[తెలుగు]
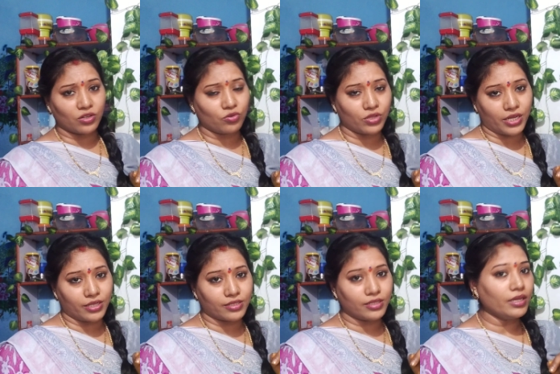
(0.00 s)
తినకూడదు
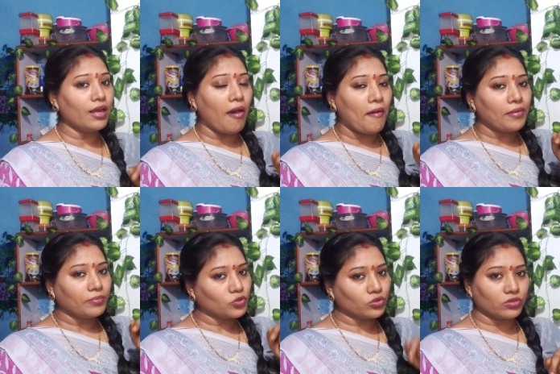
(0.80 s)
అనేసి
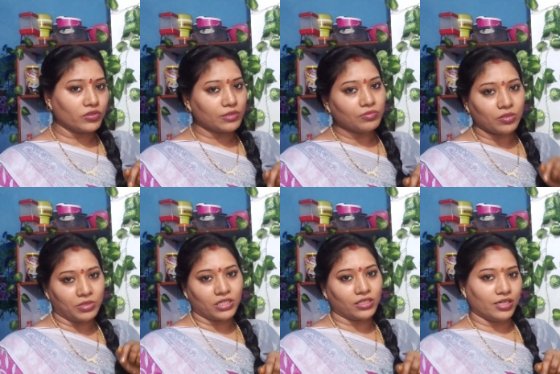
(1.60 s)
శుక్రవారం
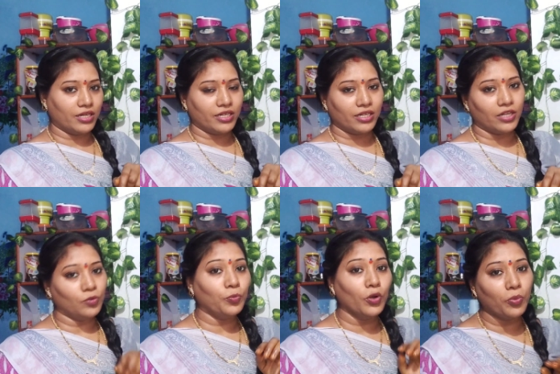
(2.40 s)
టమాటా తిన్నాండి నేను
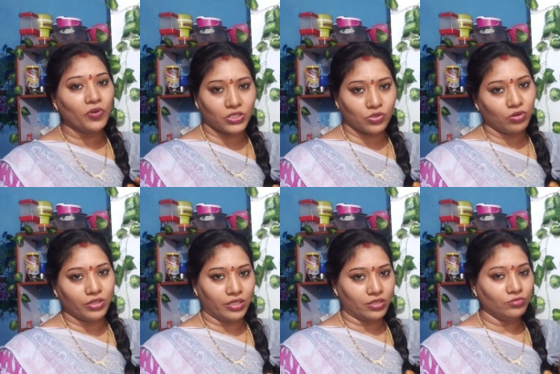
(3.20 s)
పులుపు వస్తువులు
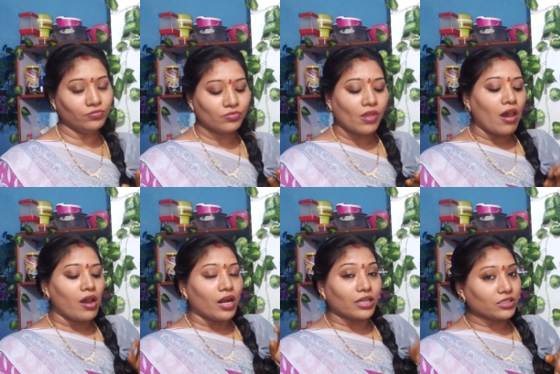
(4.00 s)
తినను
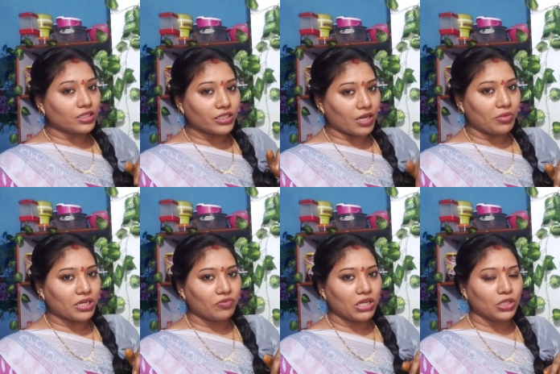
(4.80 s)
అందుకనే
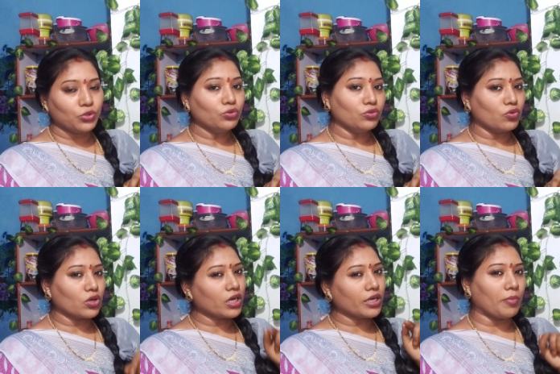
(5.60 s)
టమాటా వేయలేదు
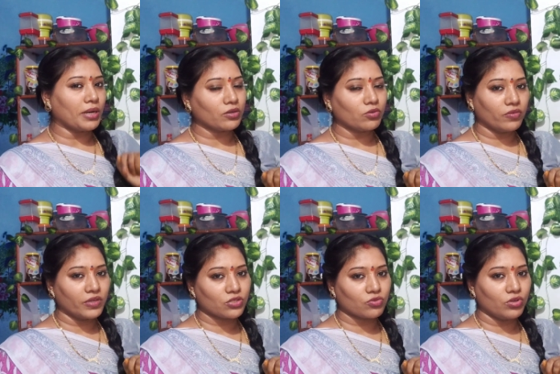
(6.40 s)
ఒక్క టమాటా కూడా
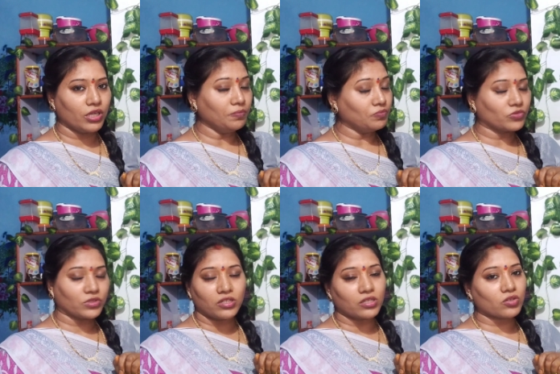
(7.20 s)
వేసుకుని
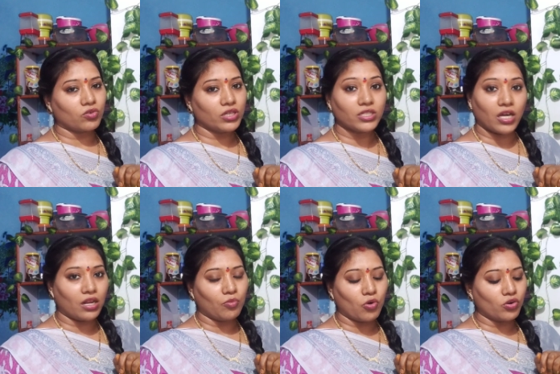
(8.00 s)
చేసుకోండి
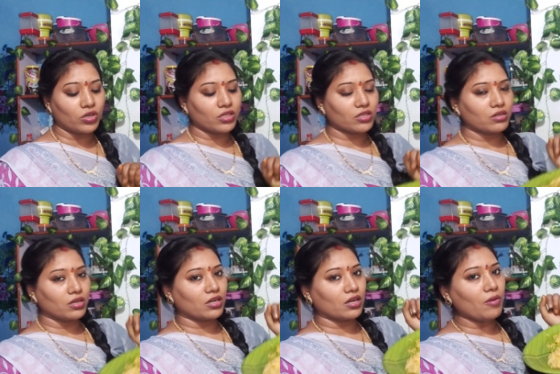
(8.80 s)
చాలా బాగుంటుంది అసలు
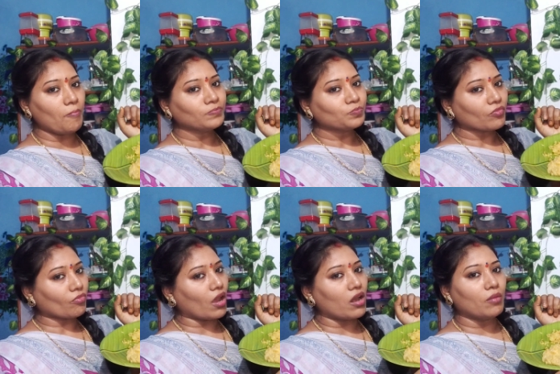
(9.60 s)
అని
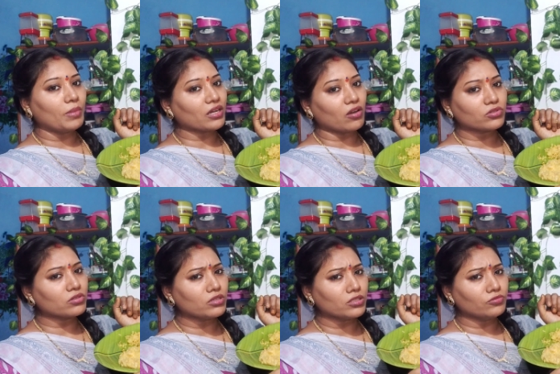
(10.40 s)
అసలు మనకు
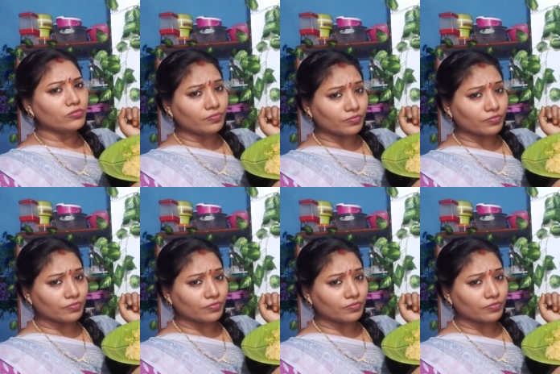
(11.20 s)
అవసరం లేదు